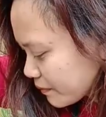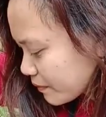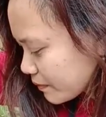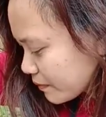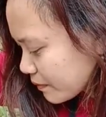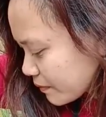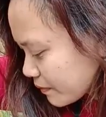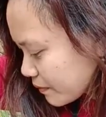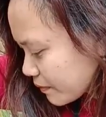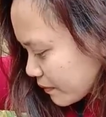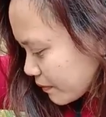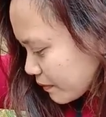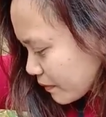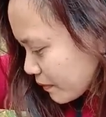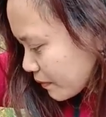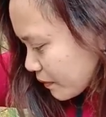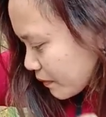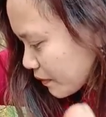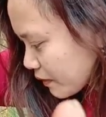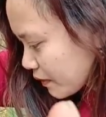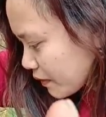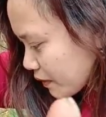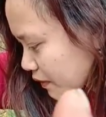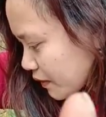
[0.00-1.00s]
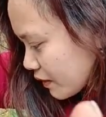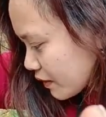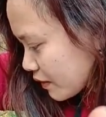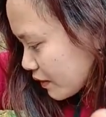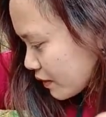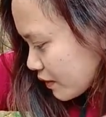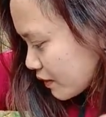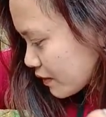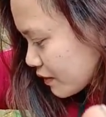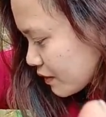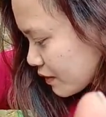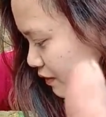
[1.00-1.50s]
ya mak mak
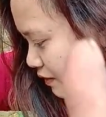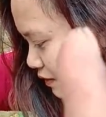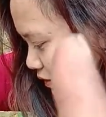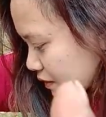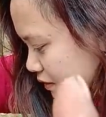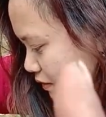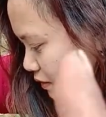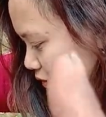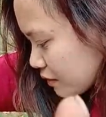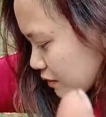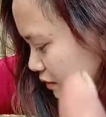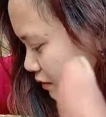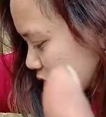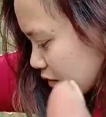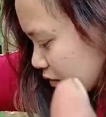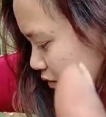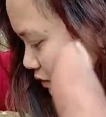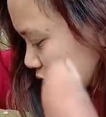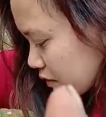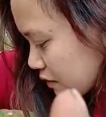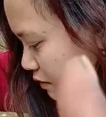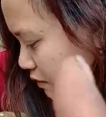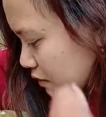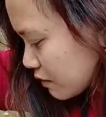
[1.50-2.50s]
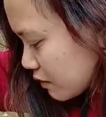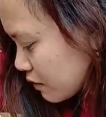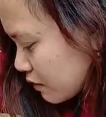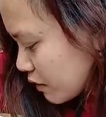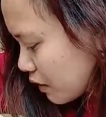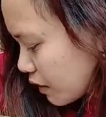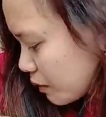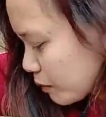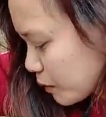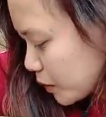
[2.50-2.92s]
rempong mak mak rempong